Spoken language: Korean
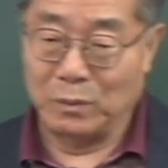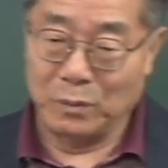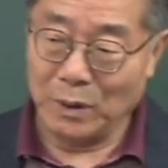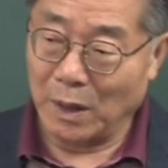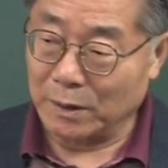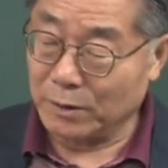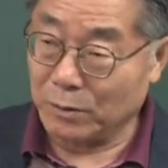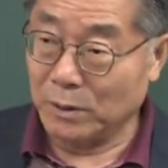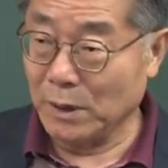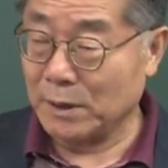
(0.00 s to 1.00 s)
우리가
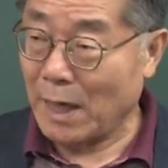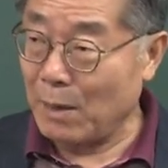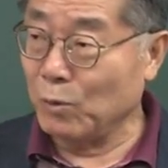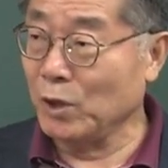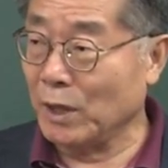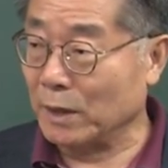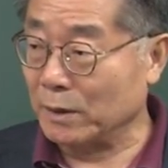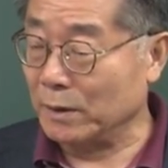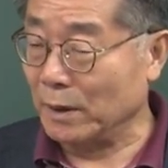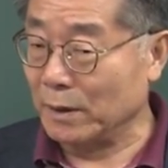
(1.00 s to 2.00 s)
흔히 사물이라
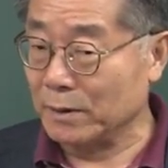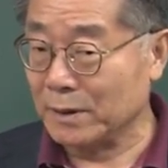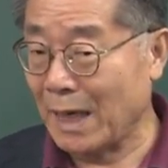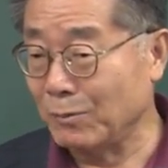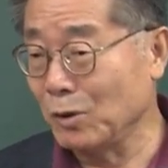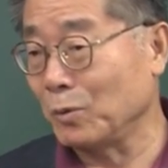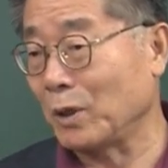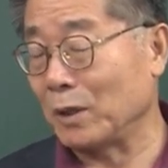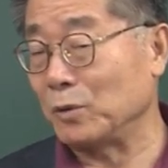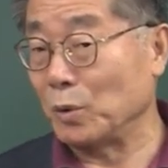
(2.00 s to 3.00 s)
그러는데
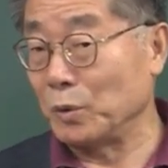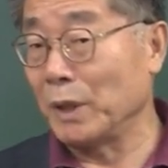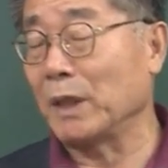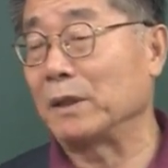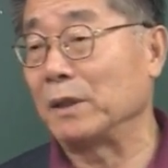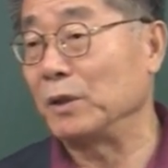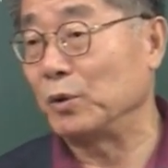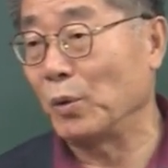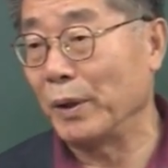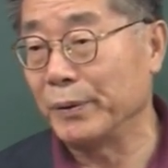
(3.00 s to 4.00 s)
사물보다는 존재라 그러는 게
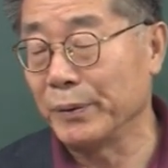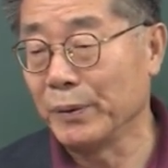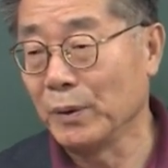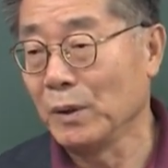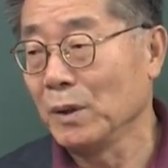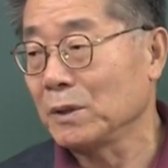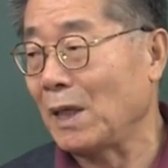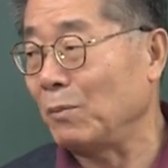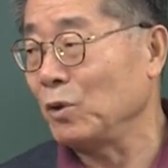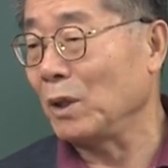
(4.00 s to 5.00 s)
좋아요.
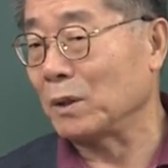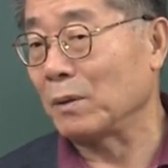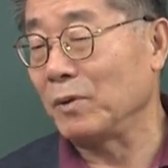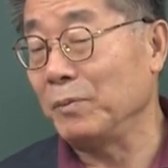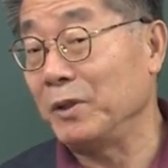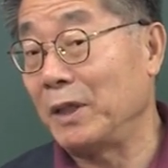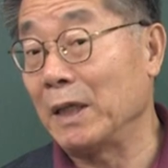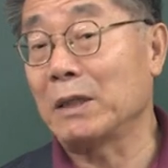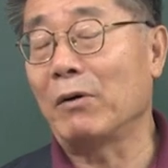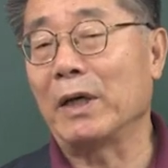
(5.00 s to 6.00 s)
사물이라 그러면 이미
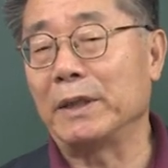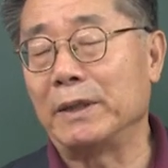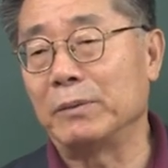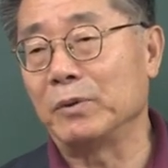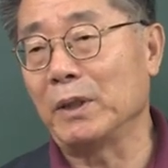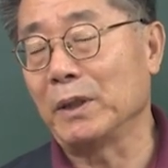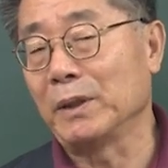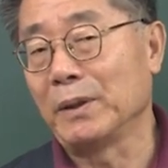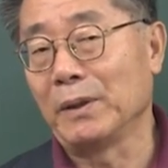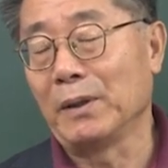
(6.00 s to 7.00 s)
대상화하기 때문에
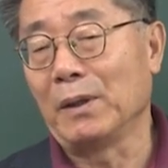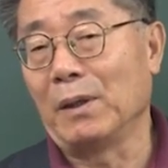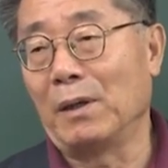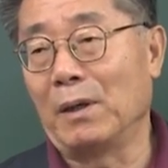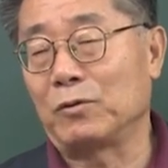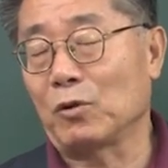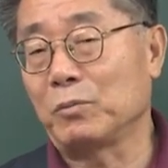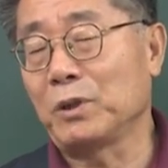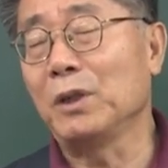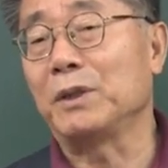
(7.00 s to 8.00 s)
아,
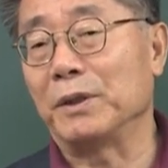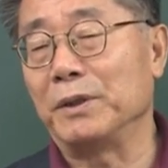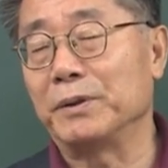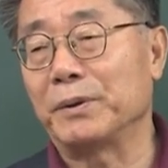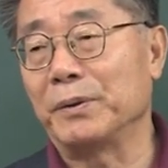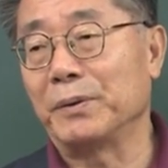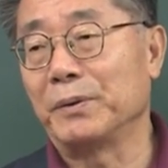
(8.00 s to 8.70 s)
조금 선입견이 있어요.